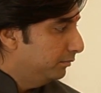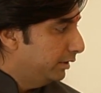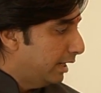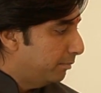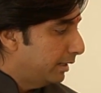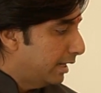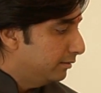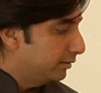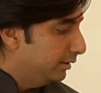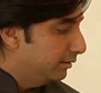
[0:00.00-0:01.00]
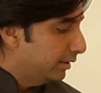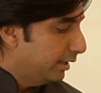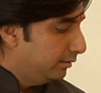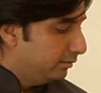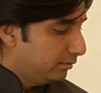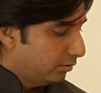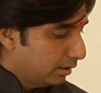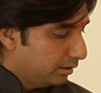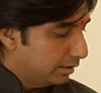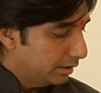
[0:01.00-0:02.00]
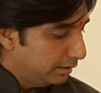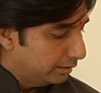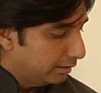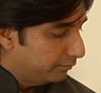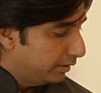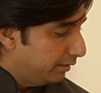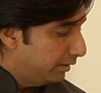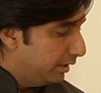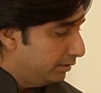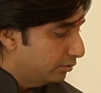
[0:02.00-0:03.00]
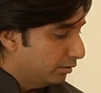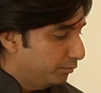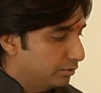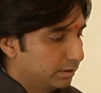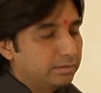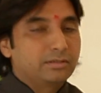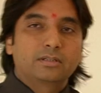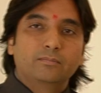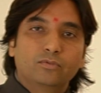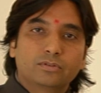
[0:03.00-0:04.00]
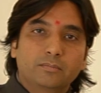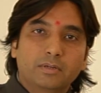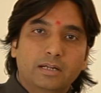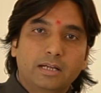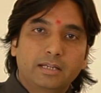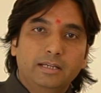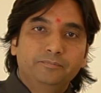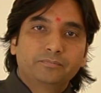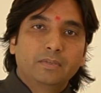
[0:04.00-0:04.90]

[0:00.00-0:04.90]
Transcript: ये अप्लाइंसेज है और अंदर की तरफ डीवीडीज़ और म्यूज़िक सिस्टम वो सब रखा गया